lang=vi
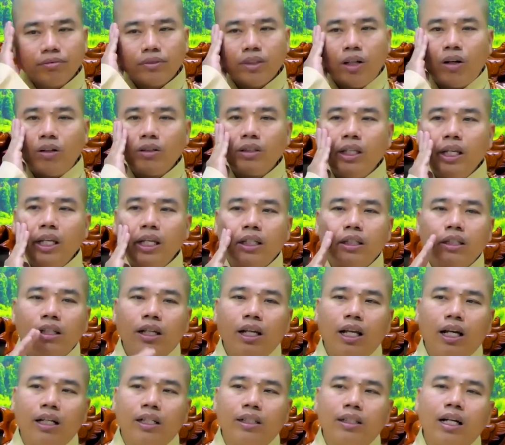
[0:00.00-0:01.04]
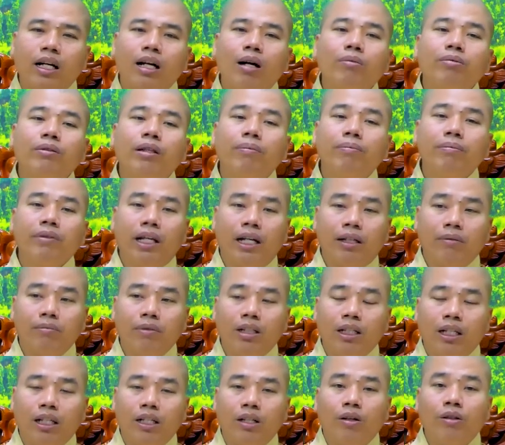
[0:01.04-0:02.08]
đoạn duyên đó là người ta không chấp nhận
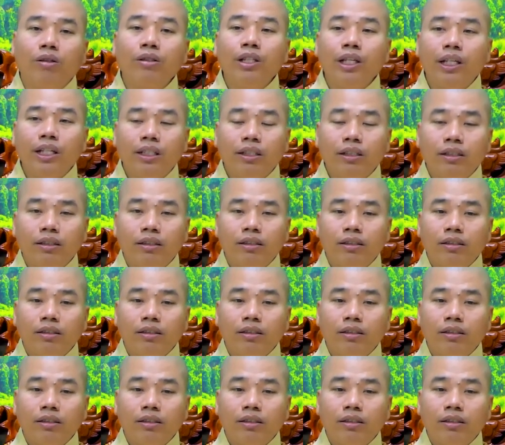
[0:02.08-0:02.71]
mình là đoạn duyên